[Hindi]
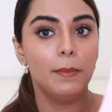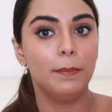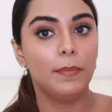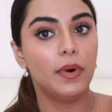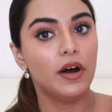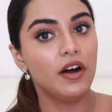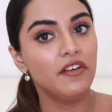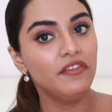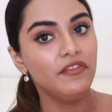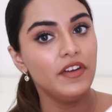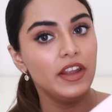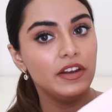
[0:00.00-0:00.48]

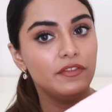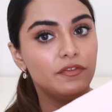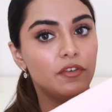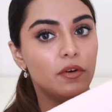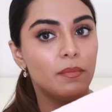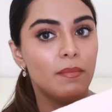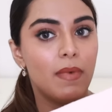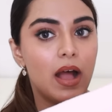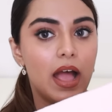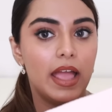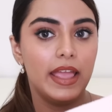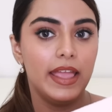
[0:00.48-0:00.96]
परफेक्ट फॉर
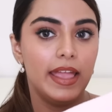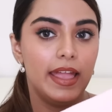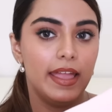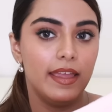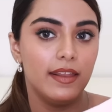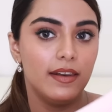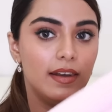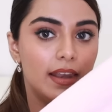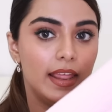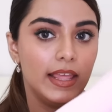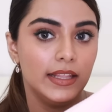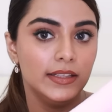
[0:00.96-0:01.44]
माई
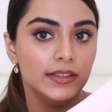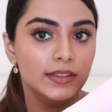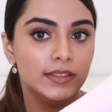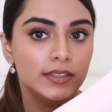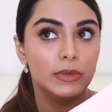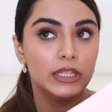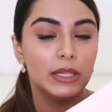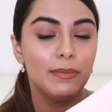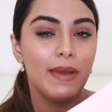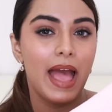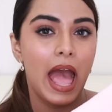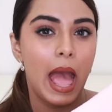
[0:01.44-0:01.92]
हेयर लेंथ
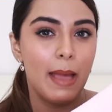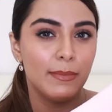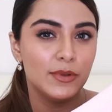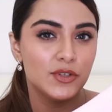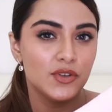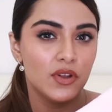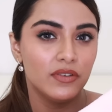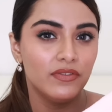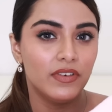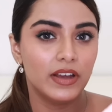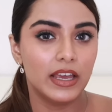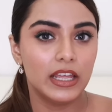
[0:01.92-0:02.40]
मतलब
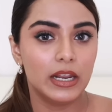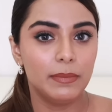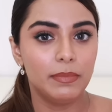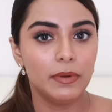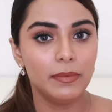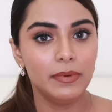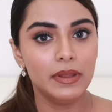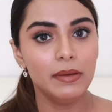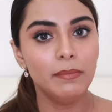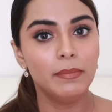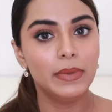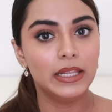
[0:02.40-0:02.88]
अमेजोन वगैरह पे
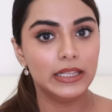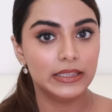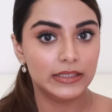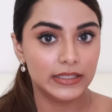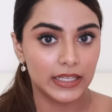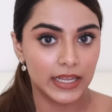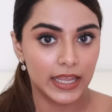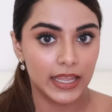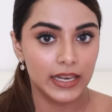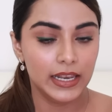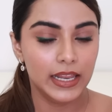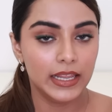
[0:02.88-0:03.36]
भी मिलते
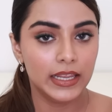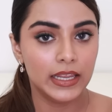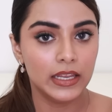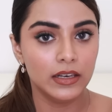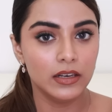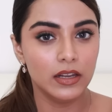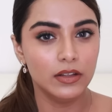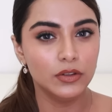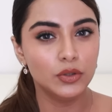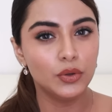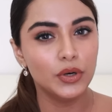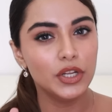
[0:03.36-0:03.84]
हैं लेकिन
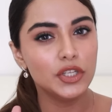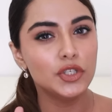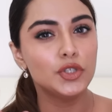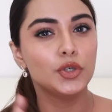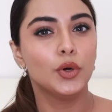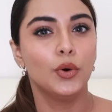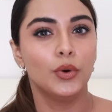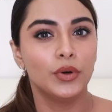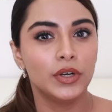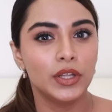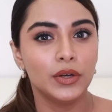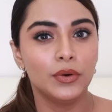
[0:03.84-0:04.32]
ना थोड़े
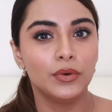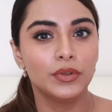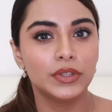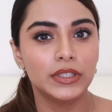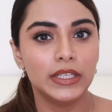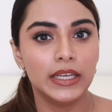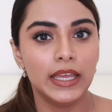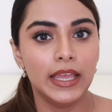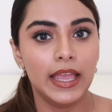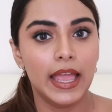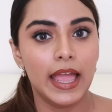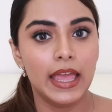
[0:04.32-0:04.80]
छोटे
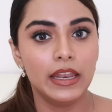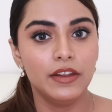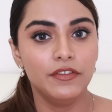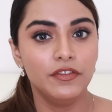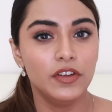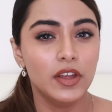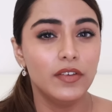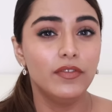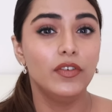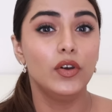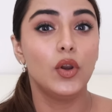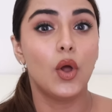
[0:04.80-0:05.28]
होते हैं एंड इफ
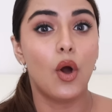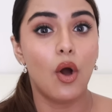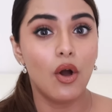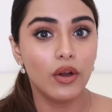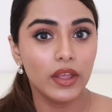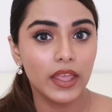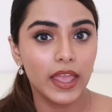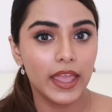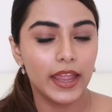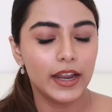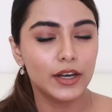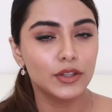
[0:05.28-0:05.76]
यू हैव लॉन्ग
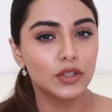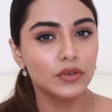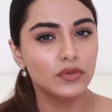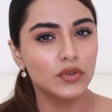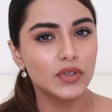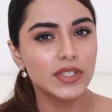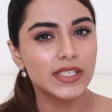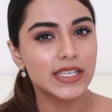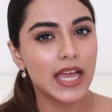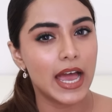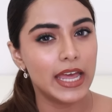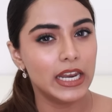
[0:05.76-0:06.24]
हेयर तो वो
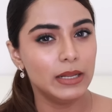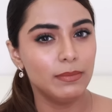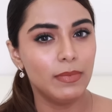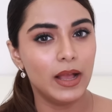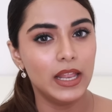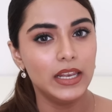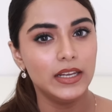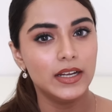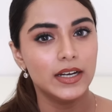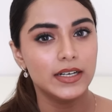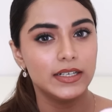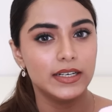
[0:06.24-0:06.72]
सारे
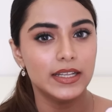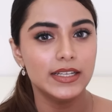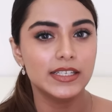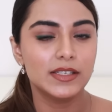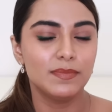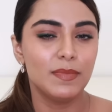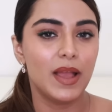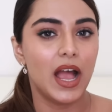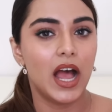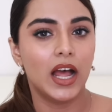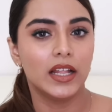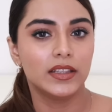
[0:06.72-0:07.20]
बाल इकट्ठे
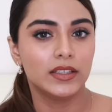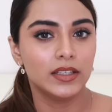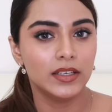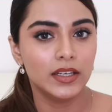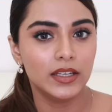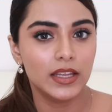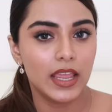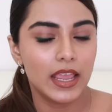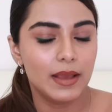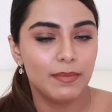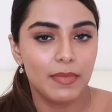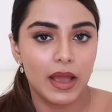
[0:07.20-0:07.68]
इसमें आते
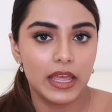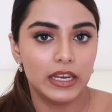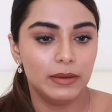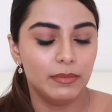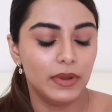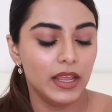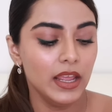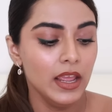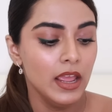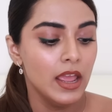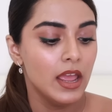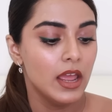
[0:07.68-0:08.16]
नहीं है एक बारी
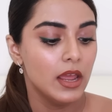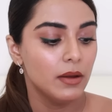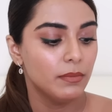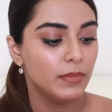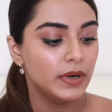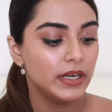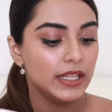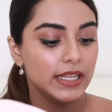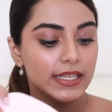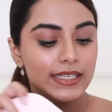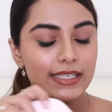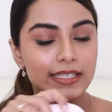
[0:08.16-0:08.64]
में
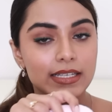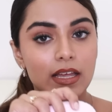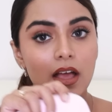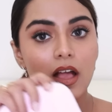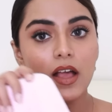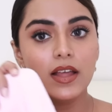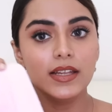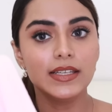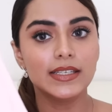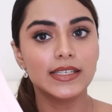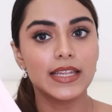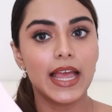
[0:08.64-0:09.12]
बट इसका
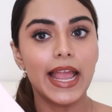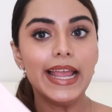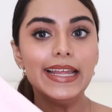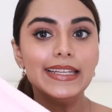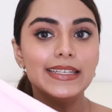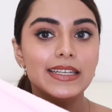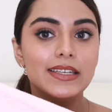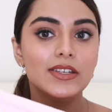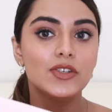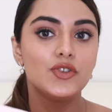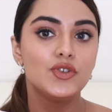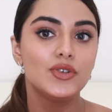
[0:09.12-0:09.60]

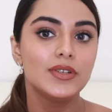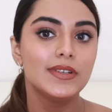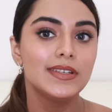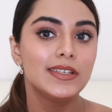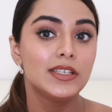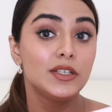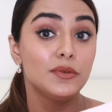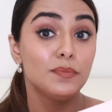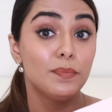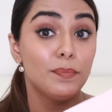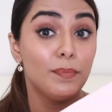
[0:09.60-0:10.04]
साइज इज जस्ट